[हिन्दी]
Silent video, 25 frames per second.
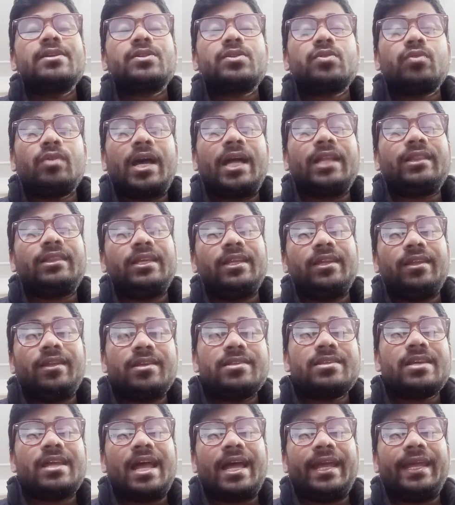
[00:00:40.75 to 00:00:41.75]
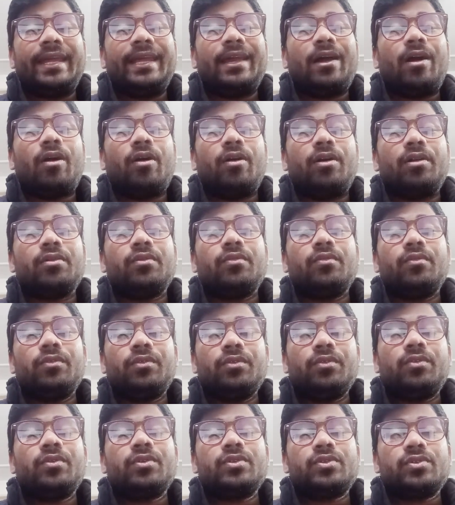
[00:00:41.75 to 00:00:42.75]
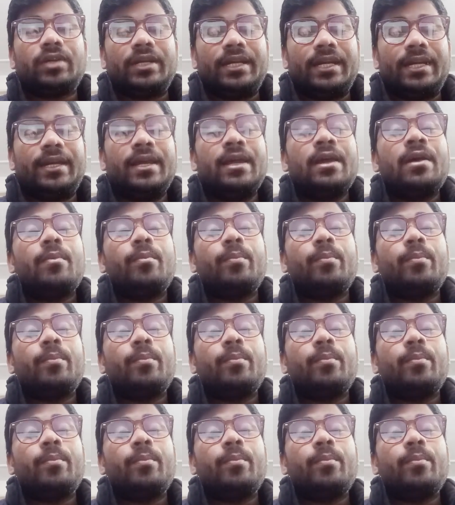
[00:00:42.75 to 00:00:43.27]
सुनाती नजर आई और उनको जो है